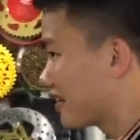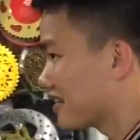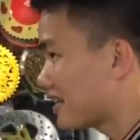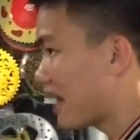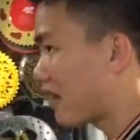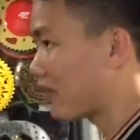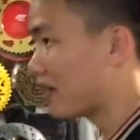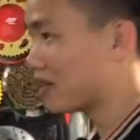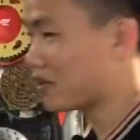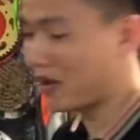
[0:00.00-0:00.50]
cất
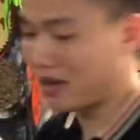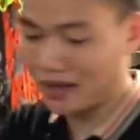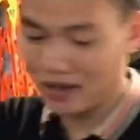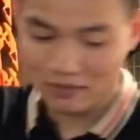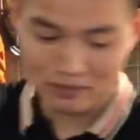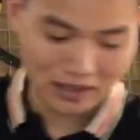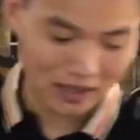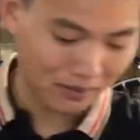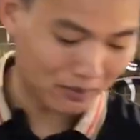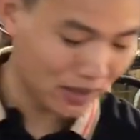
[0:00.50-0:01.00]
dao đây cho anh
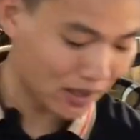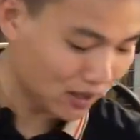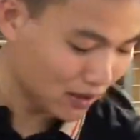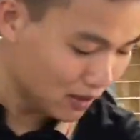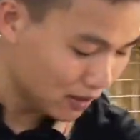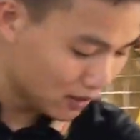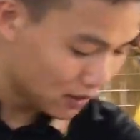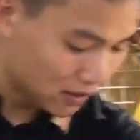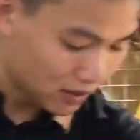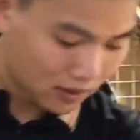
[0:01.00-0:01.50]
em xem nhá
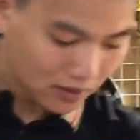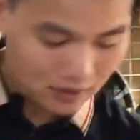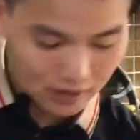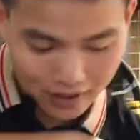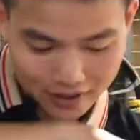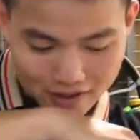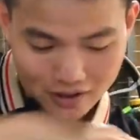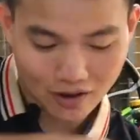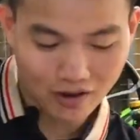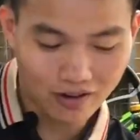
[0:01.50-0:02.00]

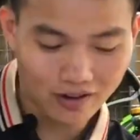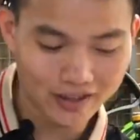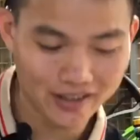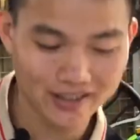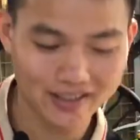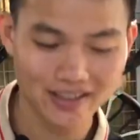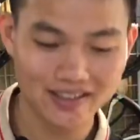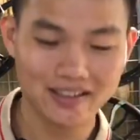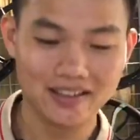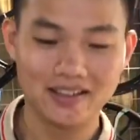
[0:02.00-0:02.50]
đây rồi
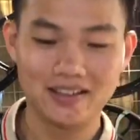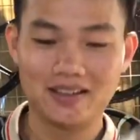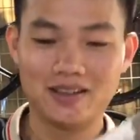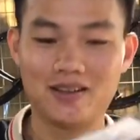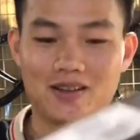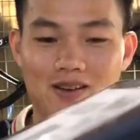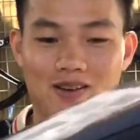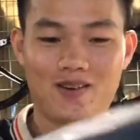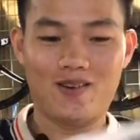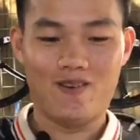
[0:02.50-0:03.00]

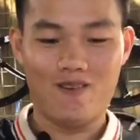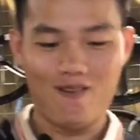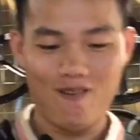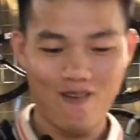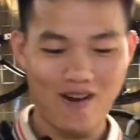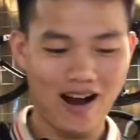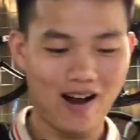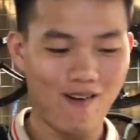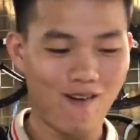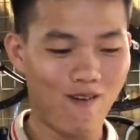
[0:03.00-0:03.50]

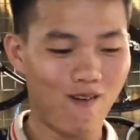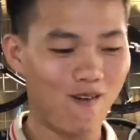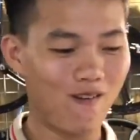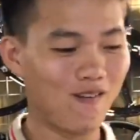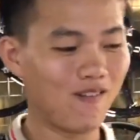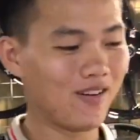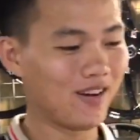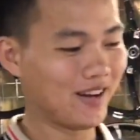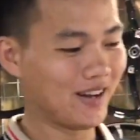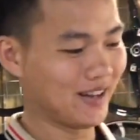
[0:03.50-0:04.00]
wow
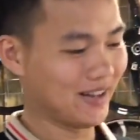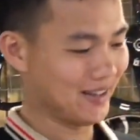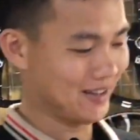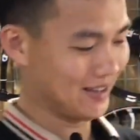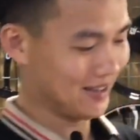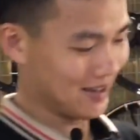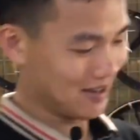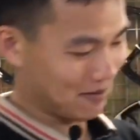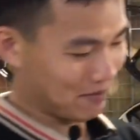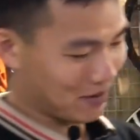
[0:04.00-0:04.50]

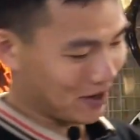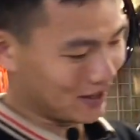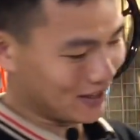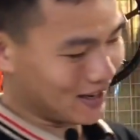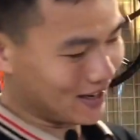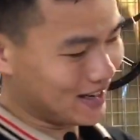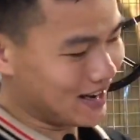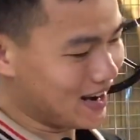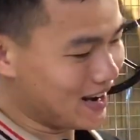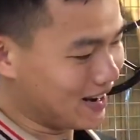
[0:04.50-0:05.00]
mở
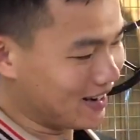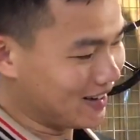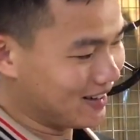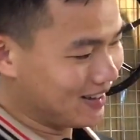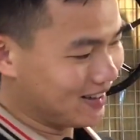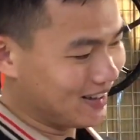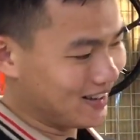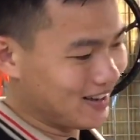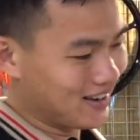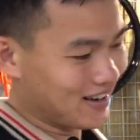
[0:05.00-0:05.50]
ra nhá
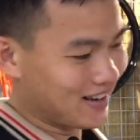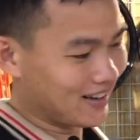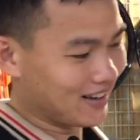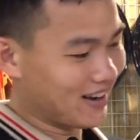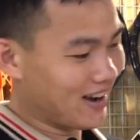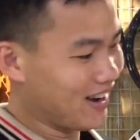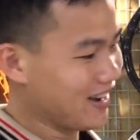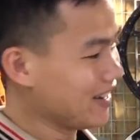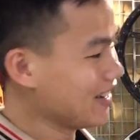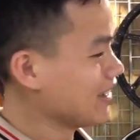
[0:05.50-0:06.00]

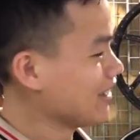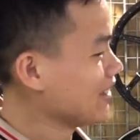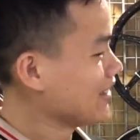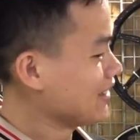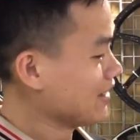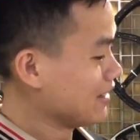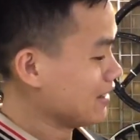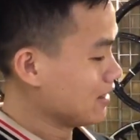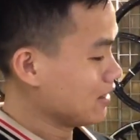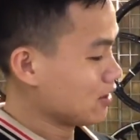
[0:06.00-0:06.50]
đây
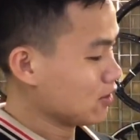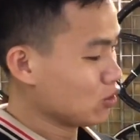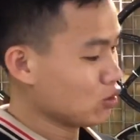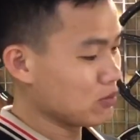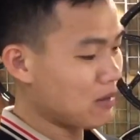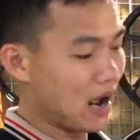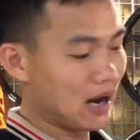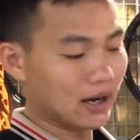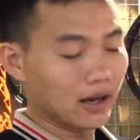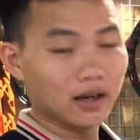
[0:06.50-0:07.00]

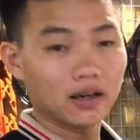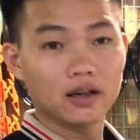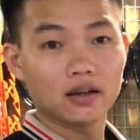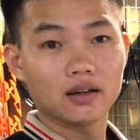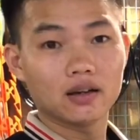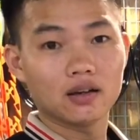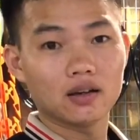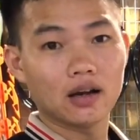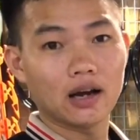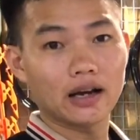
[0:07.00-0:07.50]
nút bạc đây
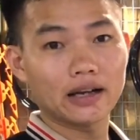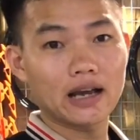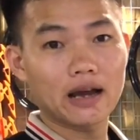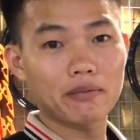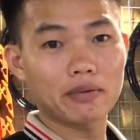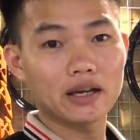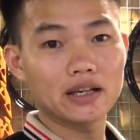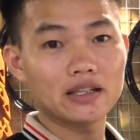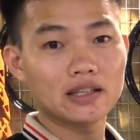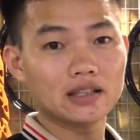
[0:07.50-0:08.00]
anh
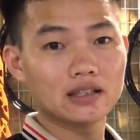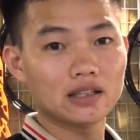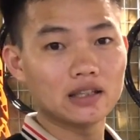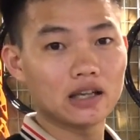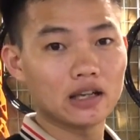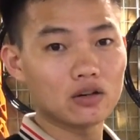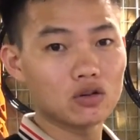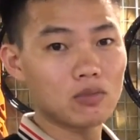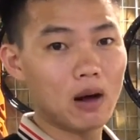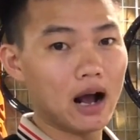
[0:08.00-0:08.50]
em thấy nhìn,
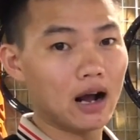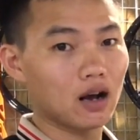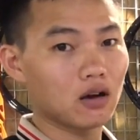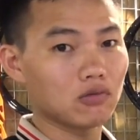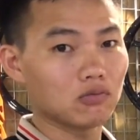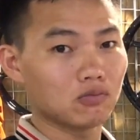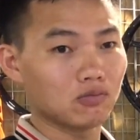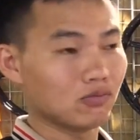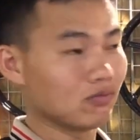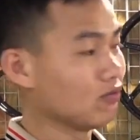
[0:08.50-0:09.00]
nhìn thấy nút bạc
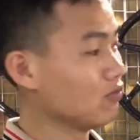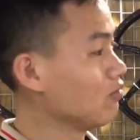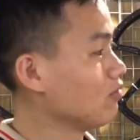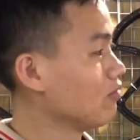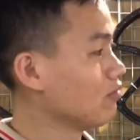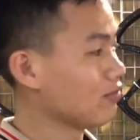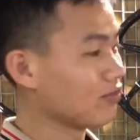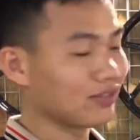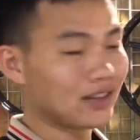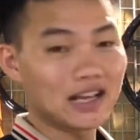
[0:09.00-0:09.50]
không
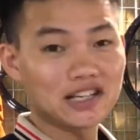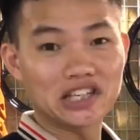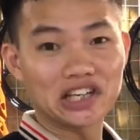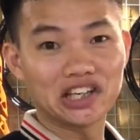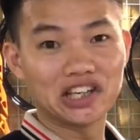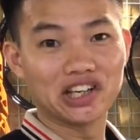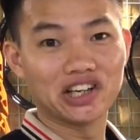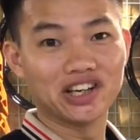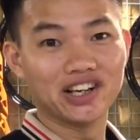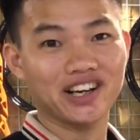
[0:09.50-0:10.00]
đen
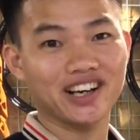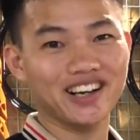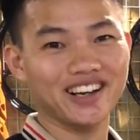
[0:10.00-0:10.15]
xì